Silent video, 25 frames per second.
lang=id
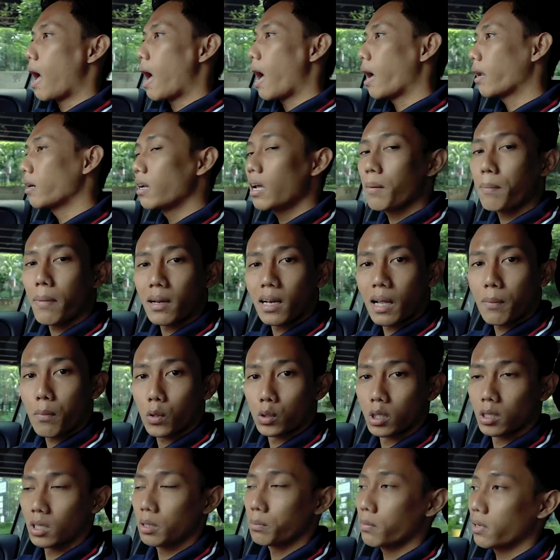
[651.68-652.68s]
ada pada
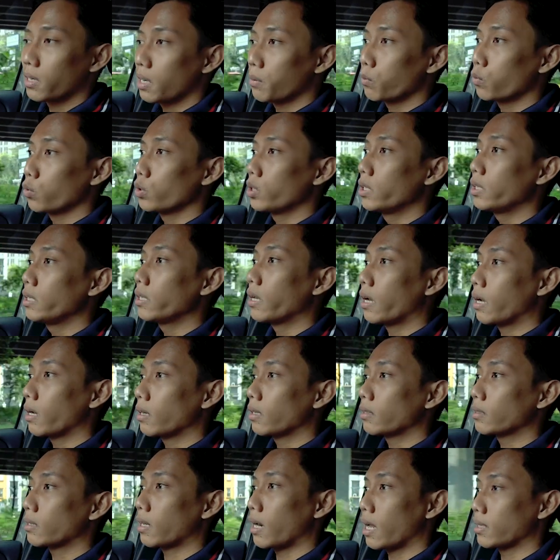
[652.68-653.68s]
posisi mengemudi
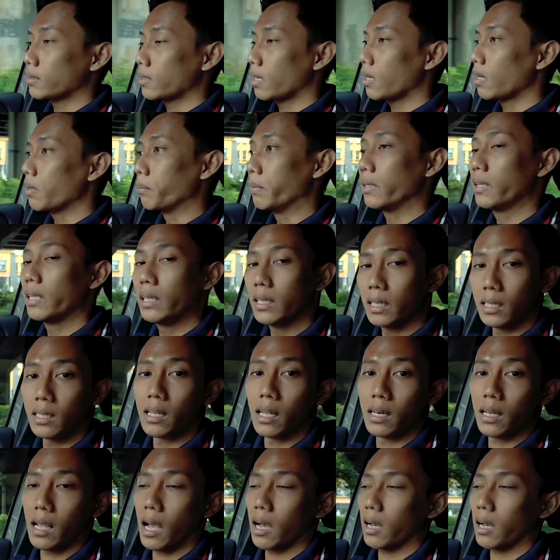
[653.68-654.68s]
yang terasa lebih tinggi dari